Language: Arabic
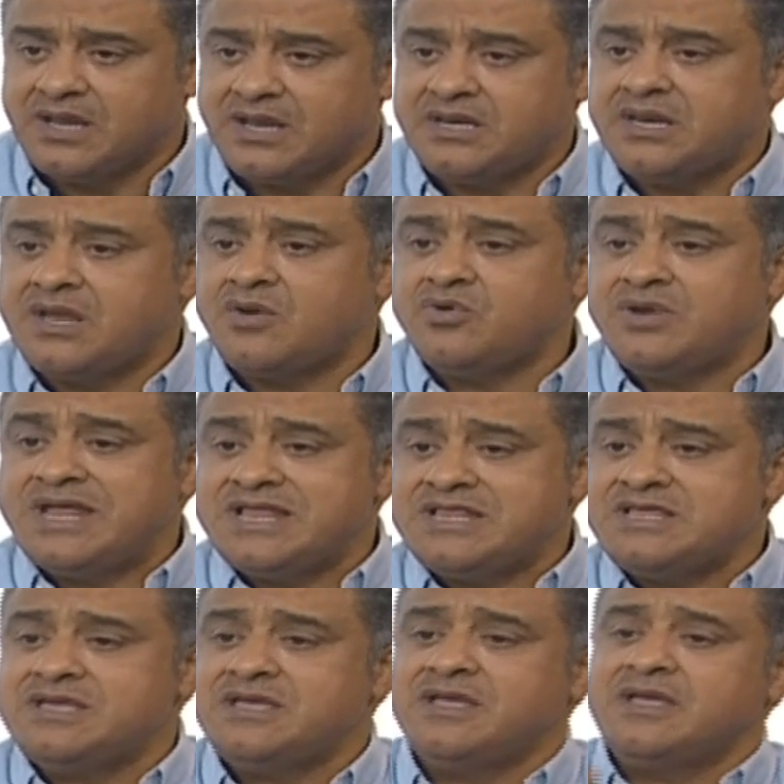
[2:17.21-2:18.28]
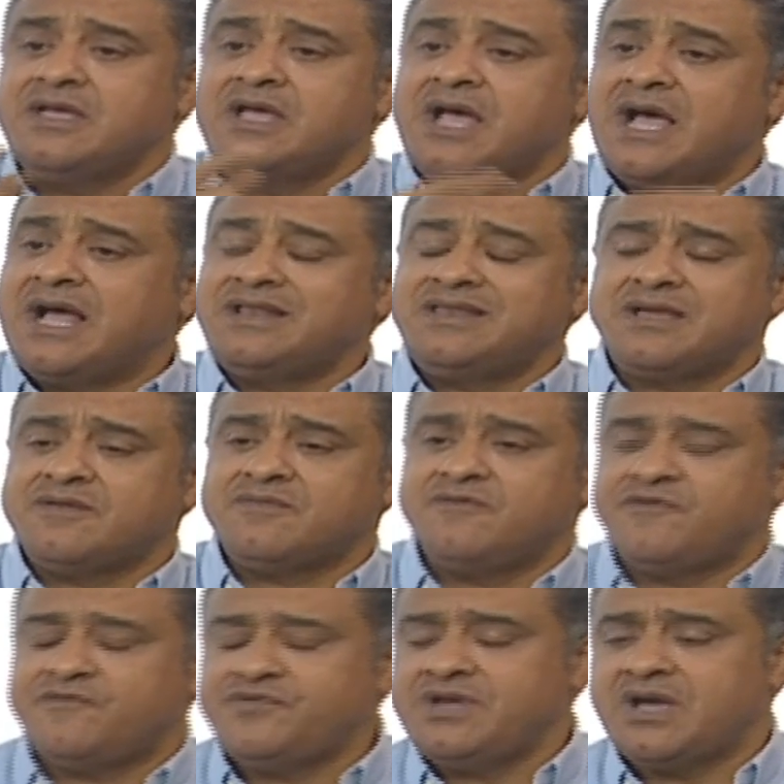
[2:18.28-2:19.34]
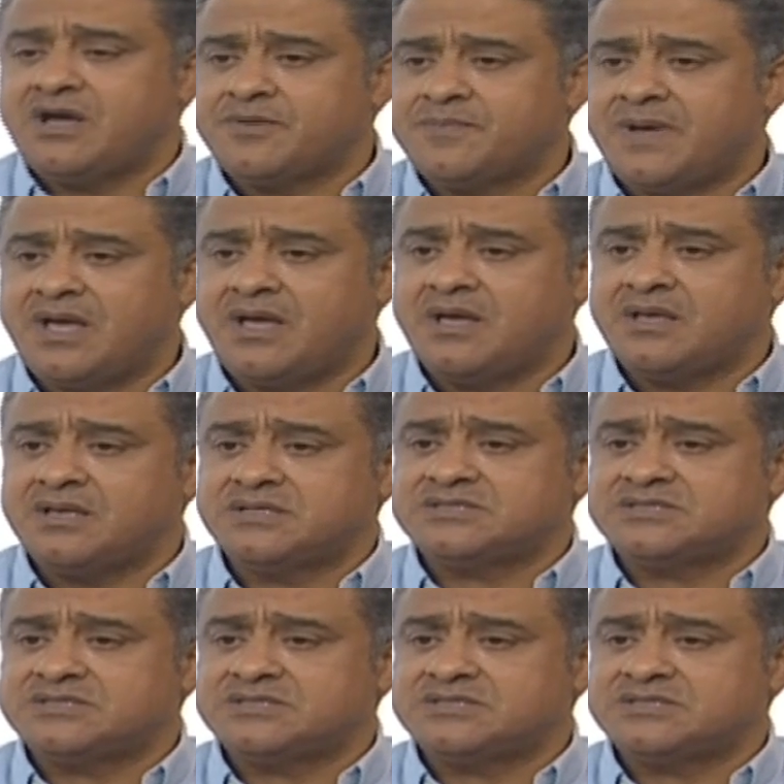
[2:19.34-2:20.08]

هو نادي عندك في أربعة